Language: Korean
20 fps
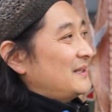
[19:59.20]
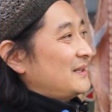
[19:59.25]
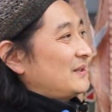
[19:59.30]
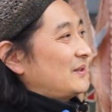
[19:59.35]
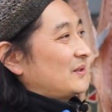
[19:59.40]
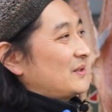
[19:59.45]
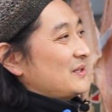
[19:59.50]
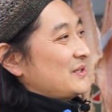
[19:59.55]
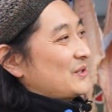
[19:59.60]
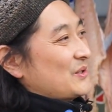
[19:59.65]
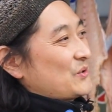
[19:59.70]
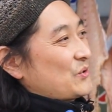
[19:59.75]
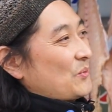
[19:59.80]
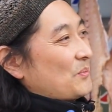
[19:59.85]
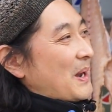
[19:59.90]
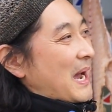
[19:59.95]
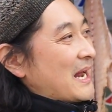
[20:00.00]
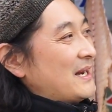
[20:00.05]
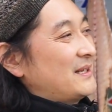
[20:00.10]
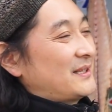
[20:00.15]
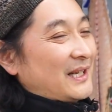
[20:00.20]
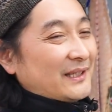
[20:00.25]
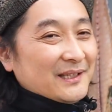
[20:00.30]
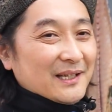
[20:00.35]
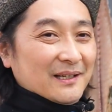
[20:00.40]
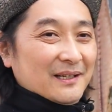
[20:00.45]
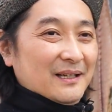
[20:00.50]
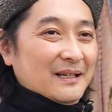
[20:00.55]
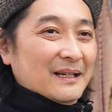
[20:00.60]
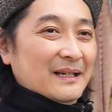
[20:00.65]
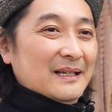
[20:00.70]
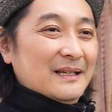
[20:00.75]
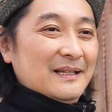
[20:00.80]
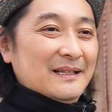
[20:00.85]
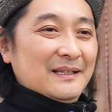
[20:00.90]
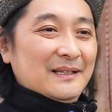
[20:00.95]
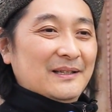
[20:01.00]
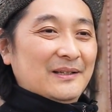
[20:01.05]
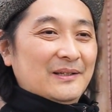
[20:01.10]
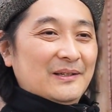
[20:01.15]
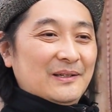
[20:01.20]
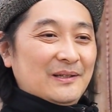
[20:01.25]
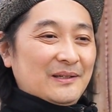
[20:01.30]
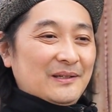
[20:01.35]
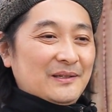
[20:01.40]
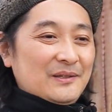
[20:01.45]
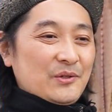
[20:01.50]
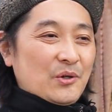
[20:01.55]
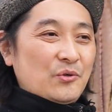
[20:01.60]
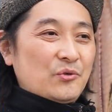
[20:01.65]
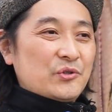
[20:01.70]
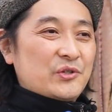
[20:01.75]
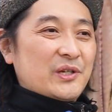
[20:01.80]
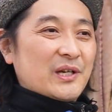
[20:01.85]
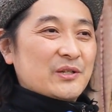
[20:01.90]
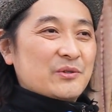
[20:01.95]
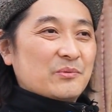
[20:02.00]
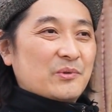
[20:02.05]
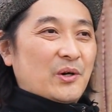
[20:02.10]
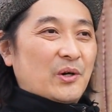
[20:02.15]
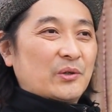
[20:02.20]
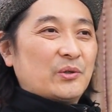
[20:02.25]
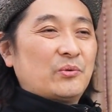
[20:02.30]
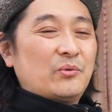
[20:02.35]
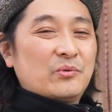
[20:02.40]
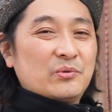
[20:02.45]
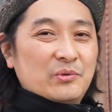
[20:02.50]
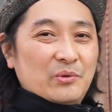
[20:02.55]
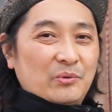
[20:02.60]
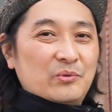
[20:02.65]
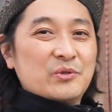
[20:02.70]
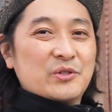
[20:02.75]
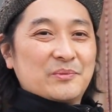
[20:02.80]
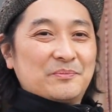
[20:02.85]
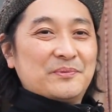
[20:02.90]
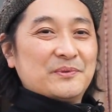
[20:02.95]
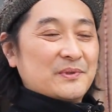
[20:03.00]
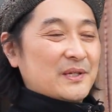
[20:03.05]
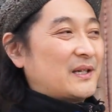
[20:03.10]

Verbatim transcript: 이거를 이제 좀 많이 사다가 어, 연구실에 좀 걸어놓고 싶은